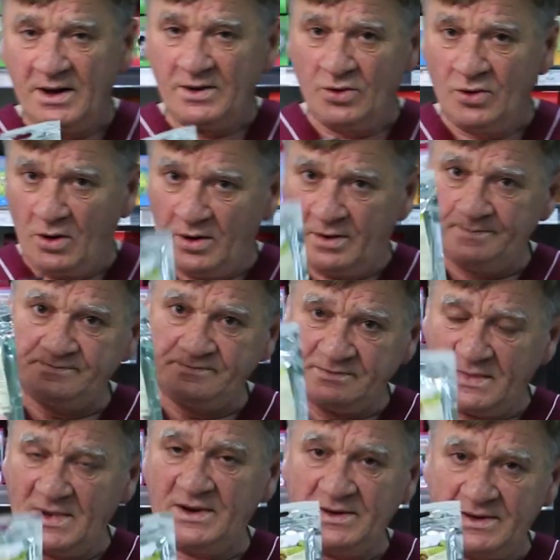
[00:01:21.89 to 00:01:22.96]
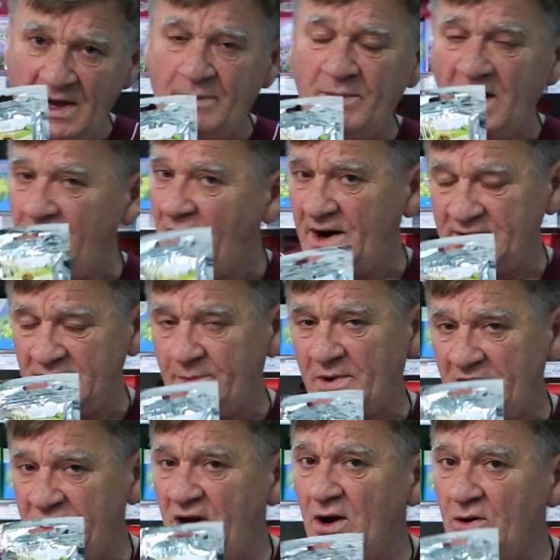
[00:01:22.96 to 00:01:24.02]
Но самое важное
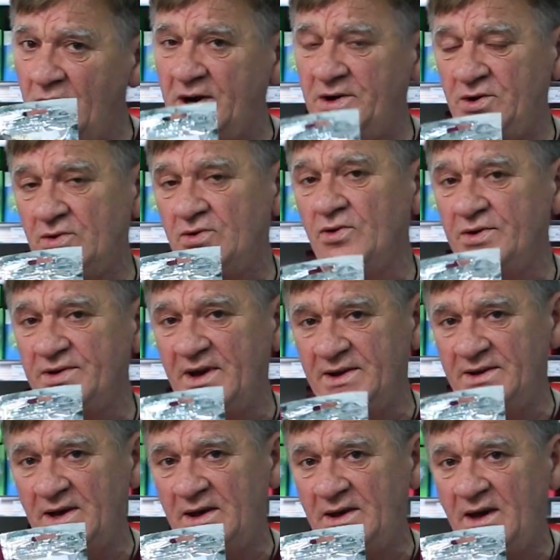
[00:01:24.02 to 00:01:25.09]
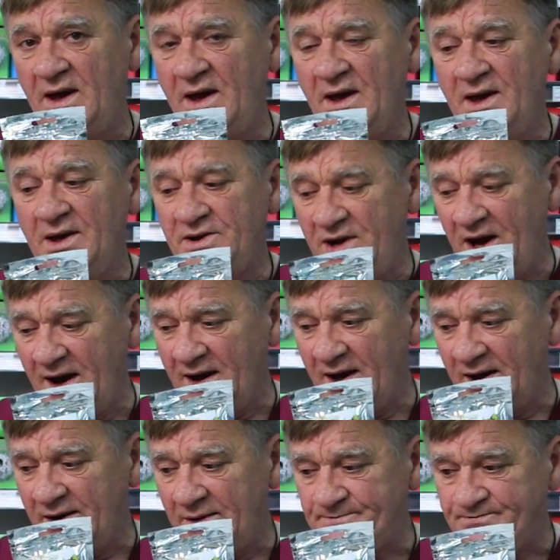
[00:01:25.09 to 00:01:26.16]
про чагу хочу что сказать.
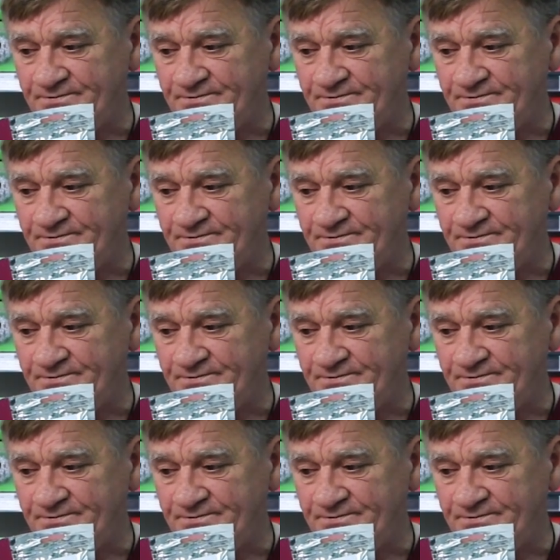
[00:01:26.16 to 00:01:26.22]
Чага,